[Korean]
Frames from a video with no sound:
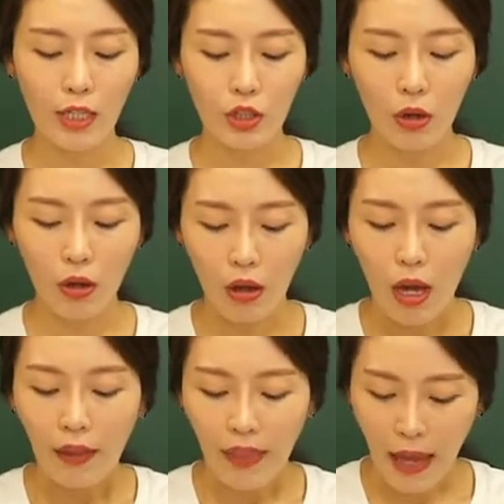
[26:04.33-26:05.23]
있죠.
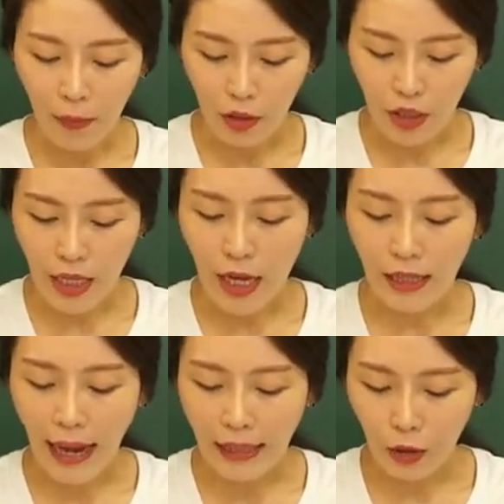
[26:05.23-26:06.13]
네 번째,
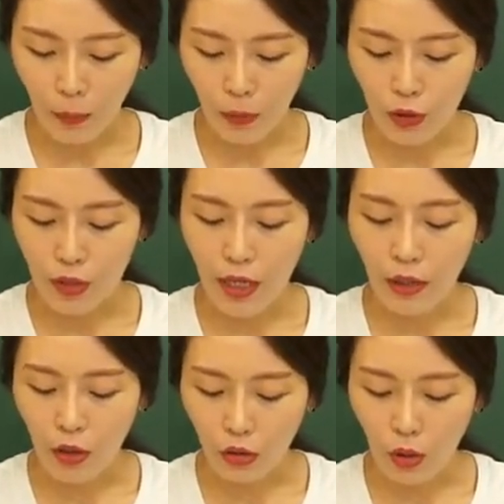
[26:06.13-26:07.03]
다섯
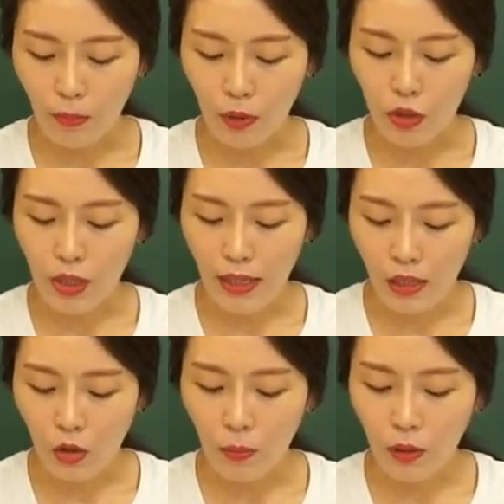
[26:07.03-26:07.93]
번째, 여섯 번째,
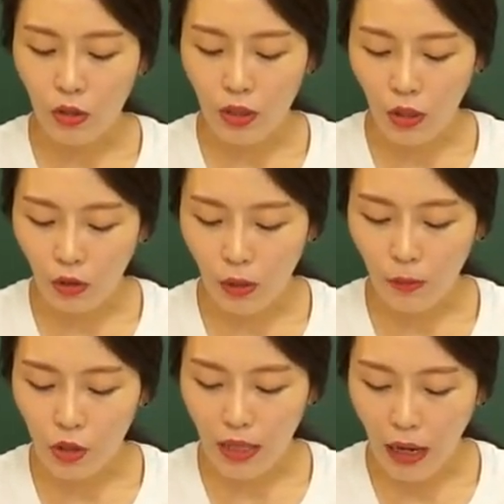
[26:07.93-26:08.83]
일곱 번째, 여덟
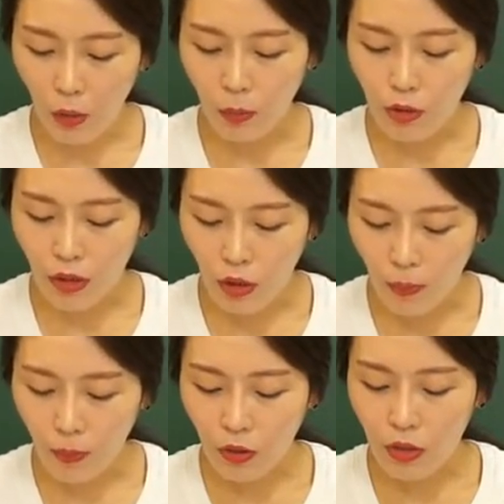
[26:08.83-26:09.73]
번째, 아홉 번째,
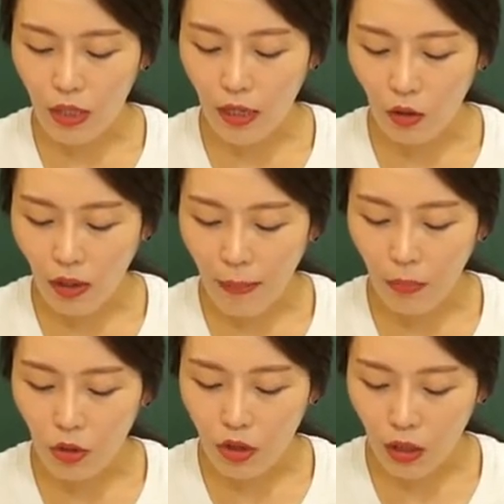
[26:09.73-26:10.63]
열 번째, 열한
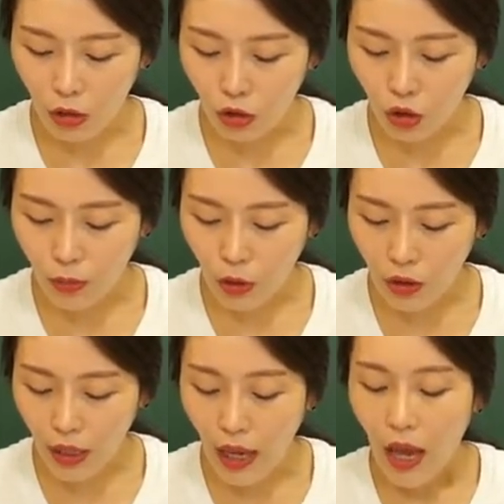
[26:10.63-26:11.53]
번째, 열두
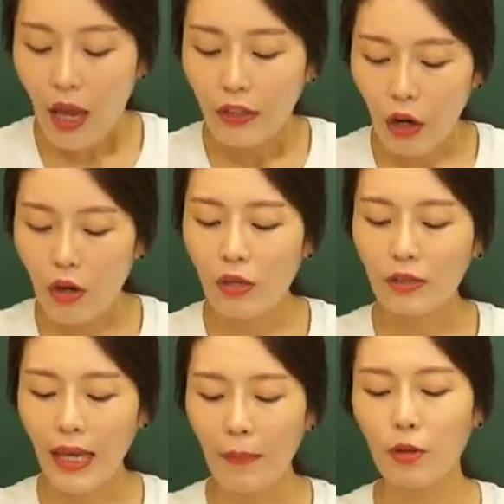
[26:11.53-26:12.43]
번째, 열
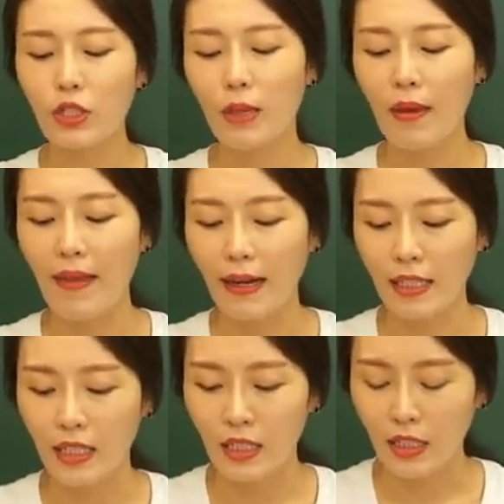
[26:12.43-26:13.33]
세 번째 맨
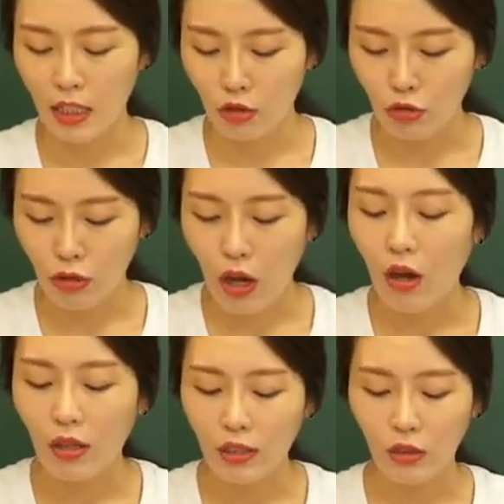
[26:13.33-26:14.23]
아래 치읓
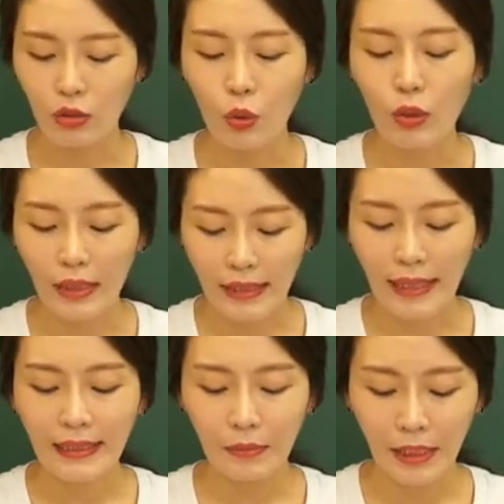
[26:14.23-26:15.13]
있고요. 그것으로
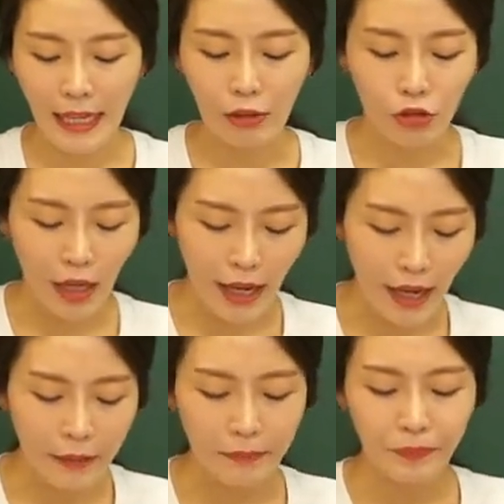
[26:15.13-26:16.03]
끝났습니다. 두
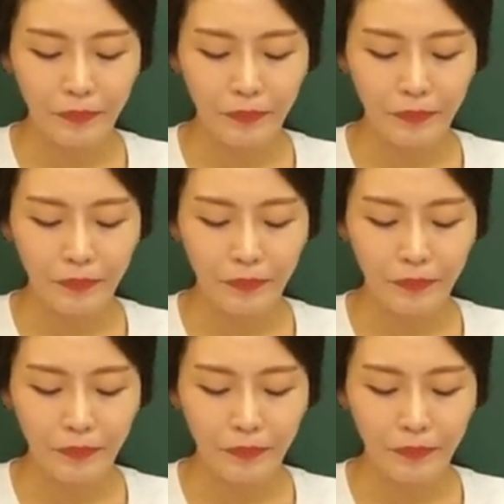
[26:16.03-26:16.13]
개.